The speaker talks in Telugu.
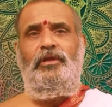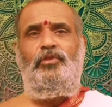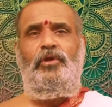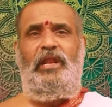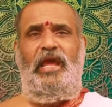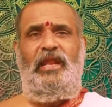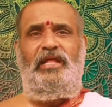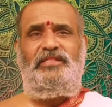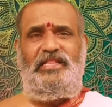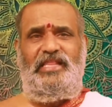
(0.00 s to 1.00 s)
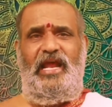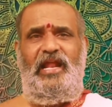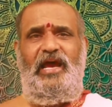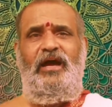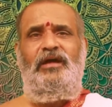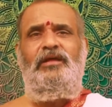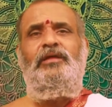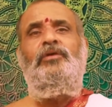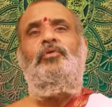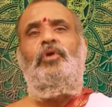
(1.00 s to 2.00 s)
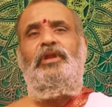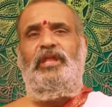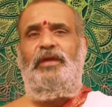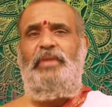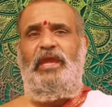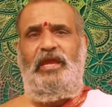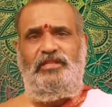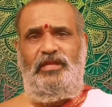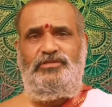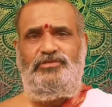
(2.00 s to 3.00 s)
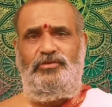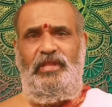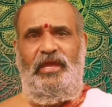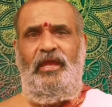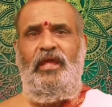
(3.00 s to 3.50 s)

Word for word: ఎందుకు నాయన అంత తేడా కొంటే మీకే తెలుస్తుంది